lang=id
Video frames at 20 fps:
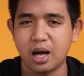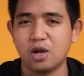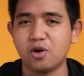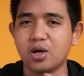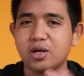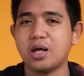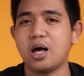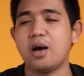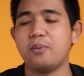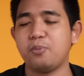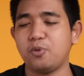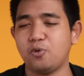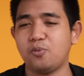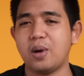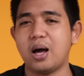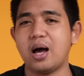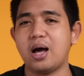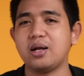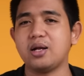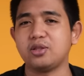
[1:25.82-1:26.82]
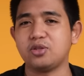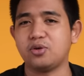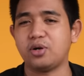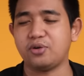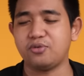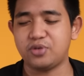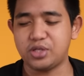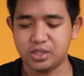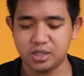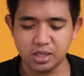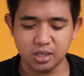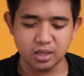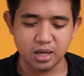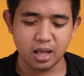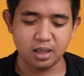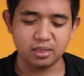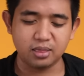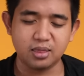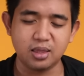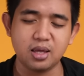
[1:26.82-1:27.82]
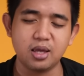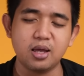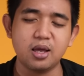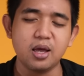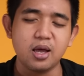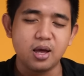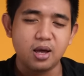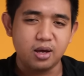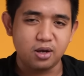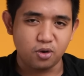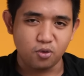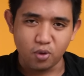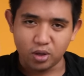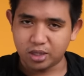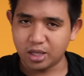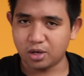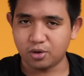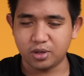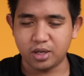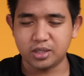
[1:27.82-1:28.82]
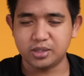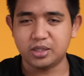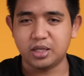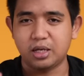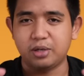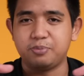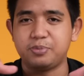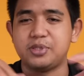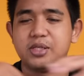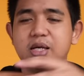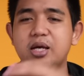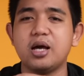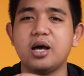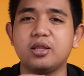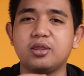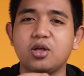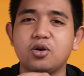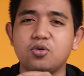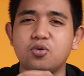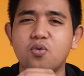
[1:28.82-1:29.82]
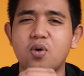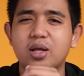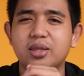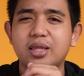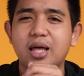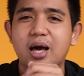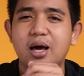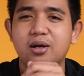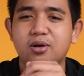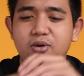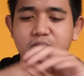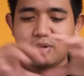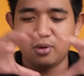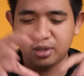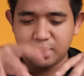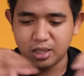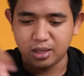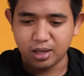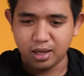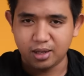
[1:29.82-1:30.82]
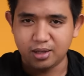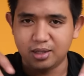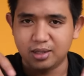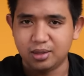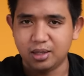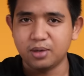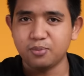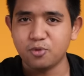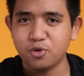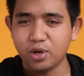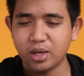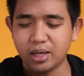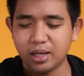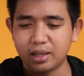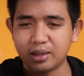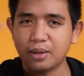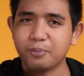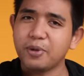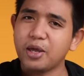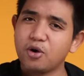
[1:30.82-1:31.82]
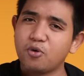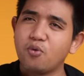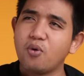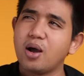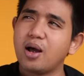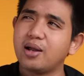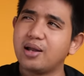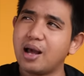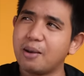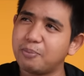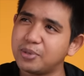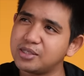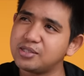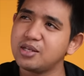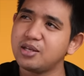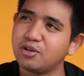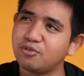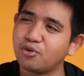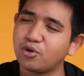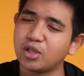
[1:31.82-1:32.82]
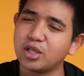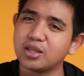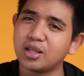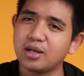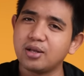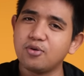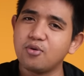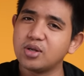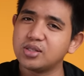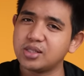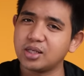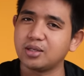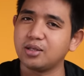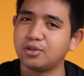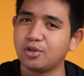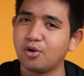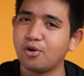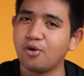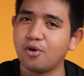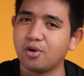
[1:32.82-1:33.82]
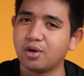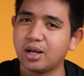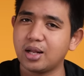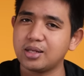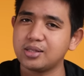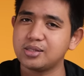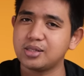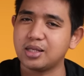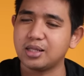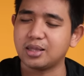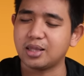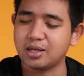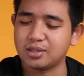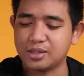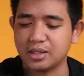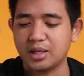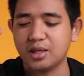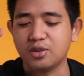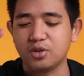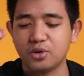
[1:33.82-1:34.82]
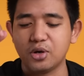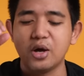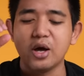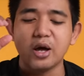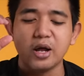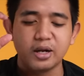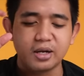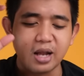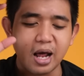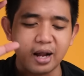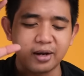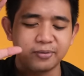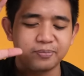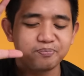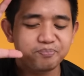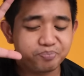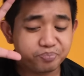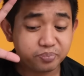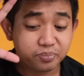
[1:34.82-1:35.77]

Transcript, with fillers: kalau ada perubahan atau revisi nanti gue taruh deskripsi atau gue taruh di editing mungkin ya tapi yang gue dapet sih infonya tadi gue cek di toko online sekitar segitu dan